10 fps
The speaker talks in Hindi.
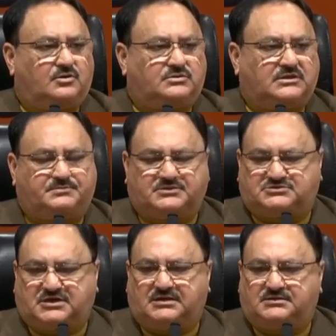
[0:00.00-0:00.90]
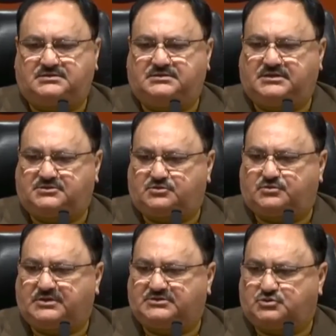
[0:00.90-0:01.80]
और तत्पश्चात
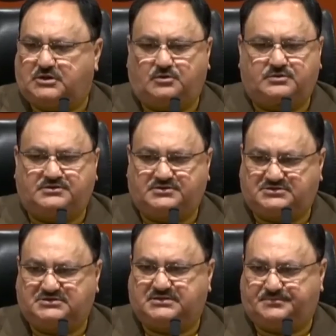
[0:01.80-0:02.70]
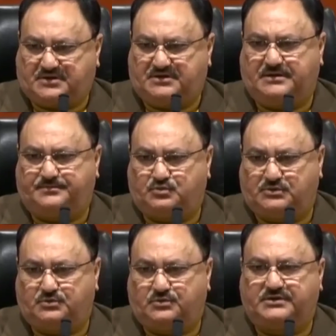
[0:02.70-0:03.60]
नेतृत्व के चुनाव के दृष्टि से प्रक्रिया
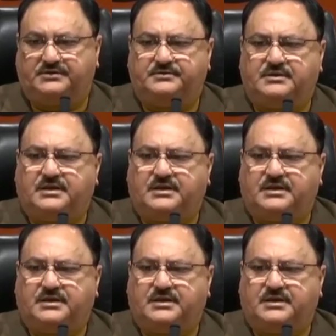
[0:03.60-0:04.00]
पूरी होगी